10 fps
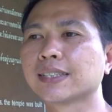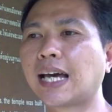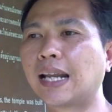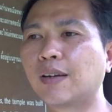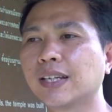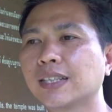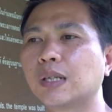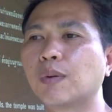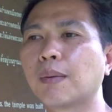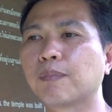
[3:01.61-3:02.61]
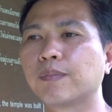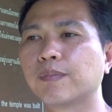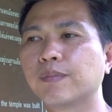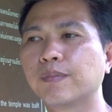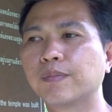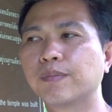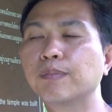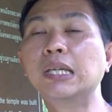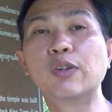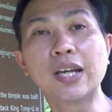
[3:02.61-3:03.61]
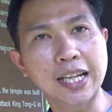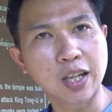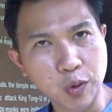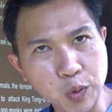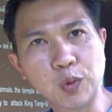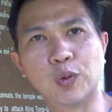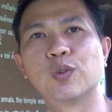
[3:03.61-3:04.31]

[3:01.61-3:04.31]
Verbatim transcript: กสารแล้วเนี่ยถือว่ามีด้วยกันทั้งคู่